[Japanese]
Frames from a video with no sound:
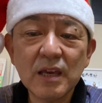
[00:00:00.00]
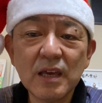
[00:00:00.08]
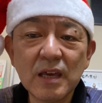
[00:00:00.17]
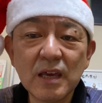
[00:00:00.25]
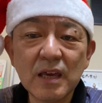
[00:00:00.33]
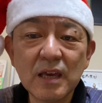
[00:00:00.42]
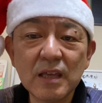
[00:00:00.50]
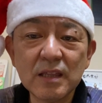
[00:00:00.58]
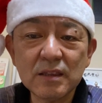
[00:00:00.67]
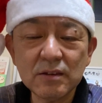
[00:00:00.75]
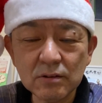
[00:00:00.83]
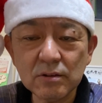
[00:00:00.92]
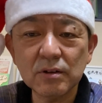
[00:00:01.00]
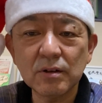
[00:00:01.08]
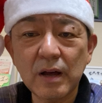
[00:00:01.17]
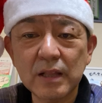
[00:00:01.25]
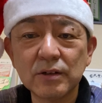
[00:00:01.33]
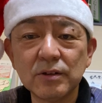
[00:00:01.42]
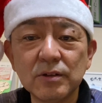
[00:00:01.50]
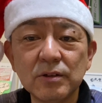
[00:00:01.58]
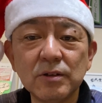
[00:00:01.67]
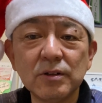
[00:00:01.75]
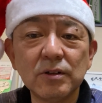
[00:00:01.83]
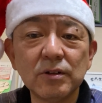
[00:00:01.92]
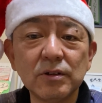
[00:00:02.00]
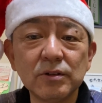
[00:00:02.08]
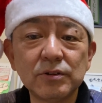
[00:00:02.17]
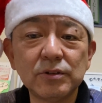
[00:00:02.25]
えー、ちょっと、あのー、